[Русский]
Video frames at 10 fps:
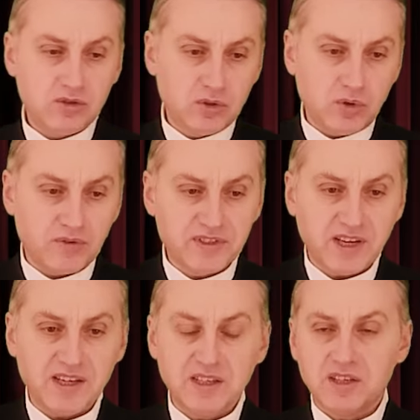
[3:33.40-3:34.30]
четырех
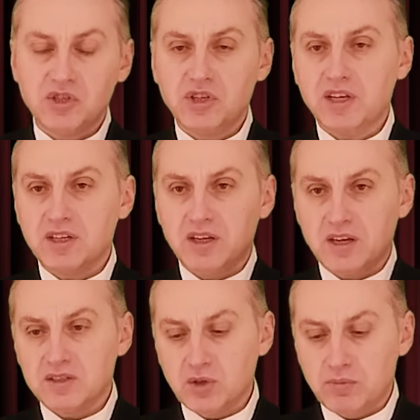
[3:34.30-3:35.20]
всадник, тщательно
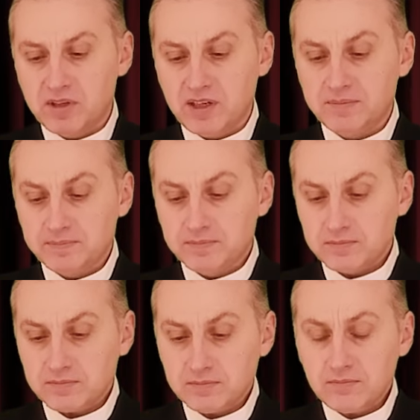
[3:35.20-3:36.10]
разобрана
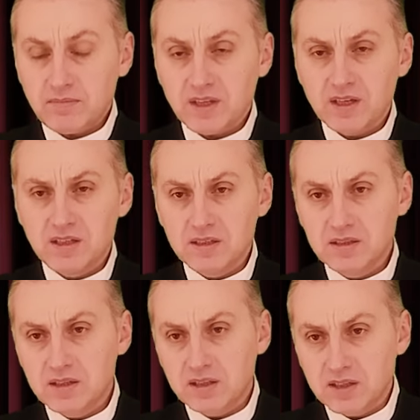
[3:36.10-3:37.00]

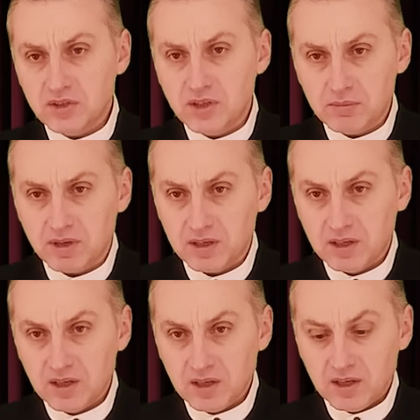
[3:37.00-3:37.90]
эта тема,
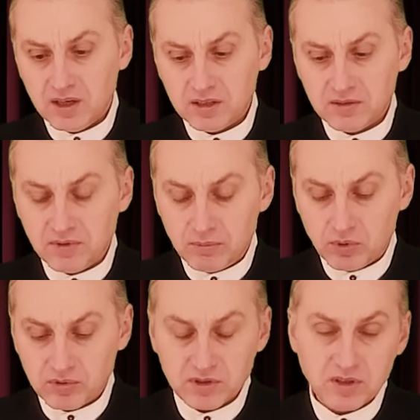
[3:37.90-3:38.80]
эти
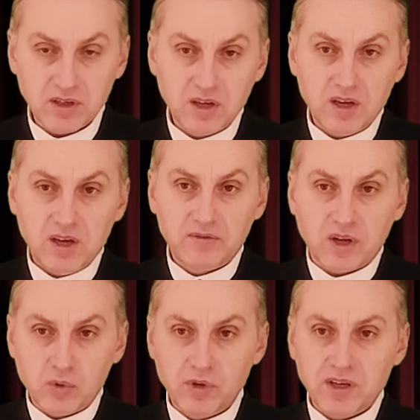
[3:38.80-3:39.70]
вопросы.
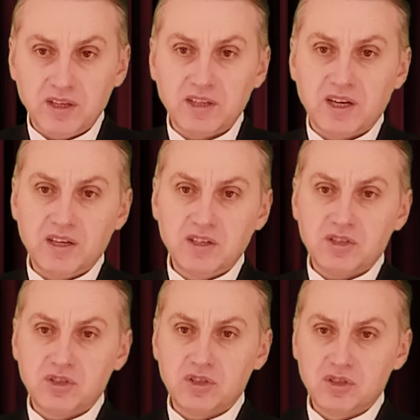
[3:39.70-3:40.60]
Второй – это,
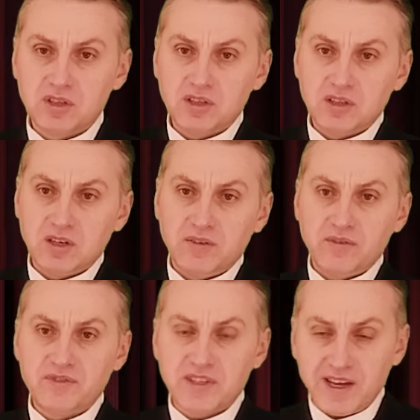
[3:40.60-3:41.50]
конечно же,
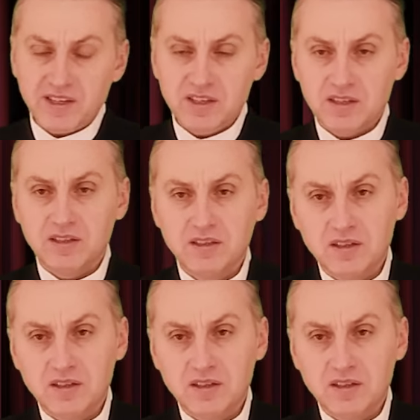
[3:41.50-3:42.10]
всадник